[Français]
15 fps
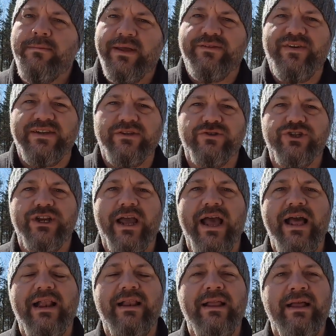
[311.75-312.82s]
Mais de façon
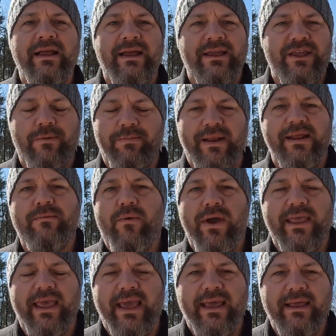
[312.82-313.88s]
générale, il y a plein de
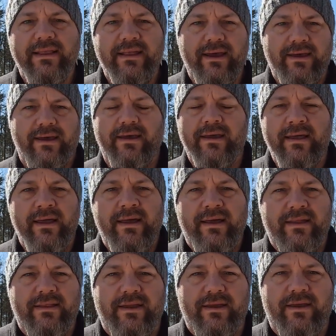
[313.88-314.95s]
moyens euh,
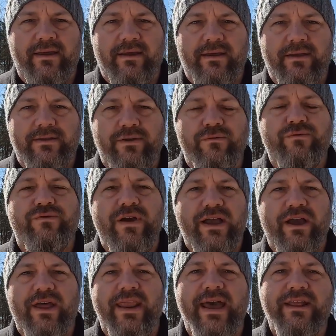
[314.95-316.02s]
de, vous
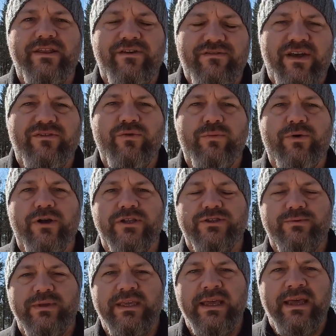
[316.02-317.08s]
faire connaître, de vendre vos
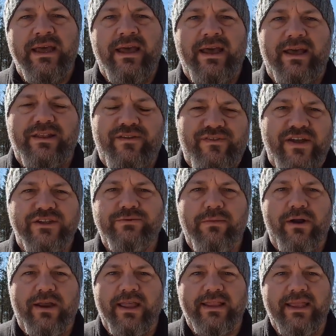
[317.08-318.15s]
produits, euh, de faire du
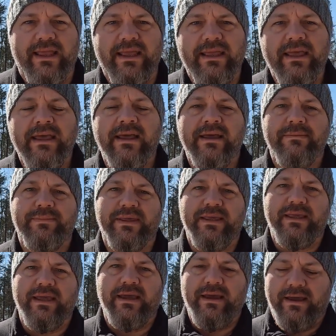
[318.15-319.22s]
marketing.
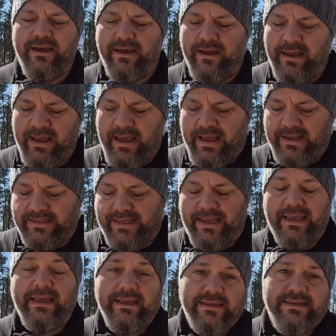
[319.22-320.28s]
Puis euh,
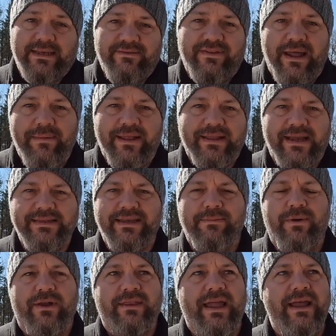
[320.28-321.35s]
c'est évidemment très
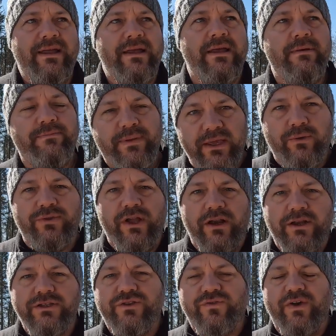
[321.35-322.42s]
important. Puis
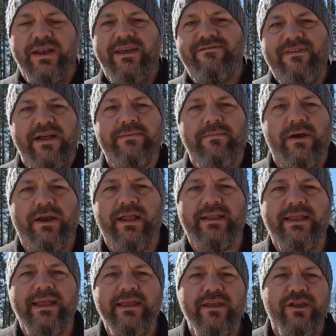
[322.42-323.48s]
au-delà du volet vente
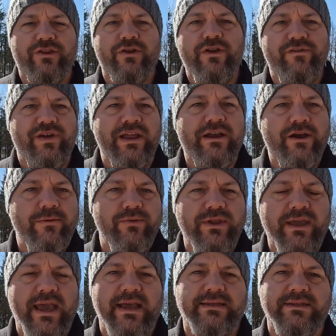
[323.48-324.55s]
marketing, il y a tout le volet
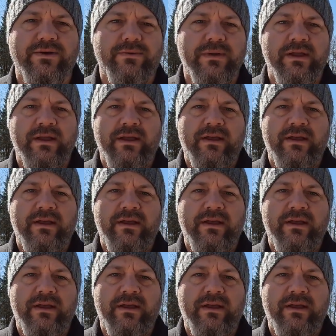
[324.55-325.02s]
communication.